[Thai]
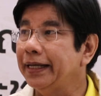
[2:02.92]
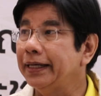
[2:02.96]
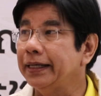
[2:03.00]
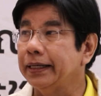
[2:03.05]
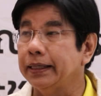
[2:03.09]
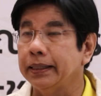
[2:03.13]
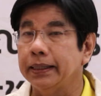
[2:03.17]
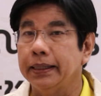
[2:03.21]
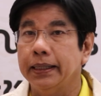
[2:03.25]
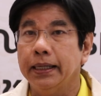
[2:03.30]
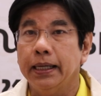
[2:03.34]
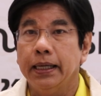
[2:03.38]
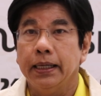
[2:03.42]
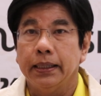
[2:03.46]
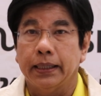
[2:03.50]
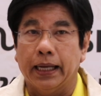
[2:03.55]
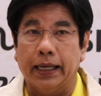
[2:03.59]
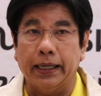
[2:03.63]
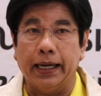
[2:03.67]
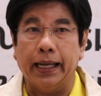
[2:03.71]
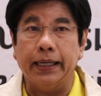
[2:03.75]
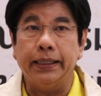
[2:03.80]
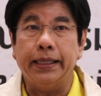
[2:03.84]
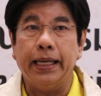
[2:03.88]
ขึ้นดั
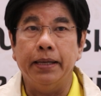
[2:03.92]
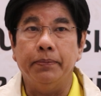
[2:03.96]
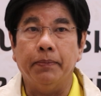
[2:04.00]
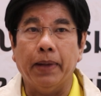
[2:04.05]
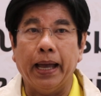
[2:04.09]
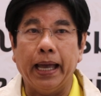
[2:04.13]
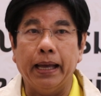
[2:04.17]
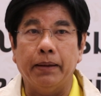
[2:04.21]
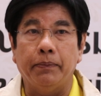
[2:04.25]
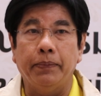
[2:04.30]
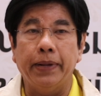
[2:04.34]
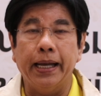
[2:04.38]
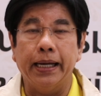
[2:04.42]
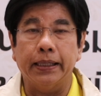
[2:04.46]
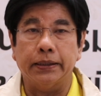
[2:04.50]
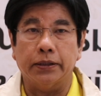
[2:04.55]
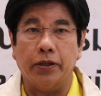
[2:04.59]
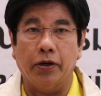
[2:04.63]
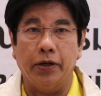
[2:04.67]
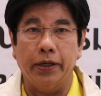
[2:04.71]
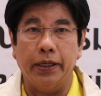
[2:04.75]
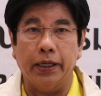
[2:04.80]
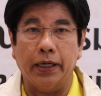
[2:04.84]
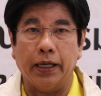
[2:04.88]
งนั้นที่มาเบื้อง
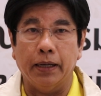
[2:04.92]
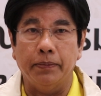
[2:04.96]
ต้น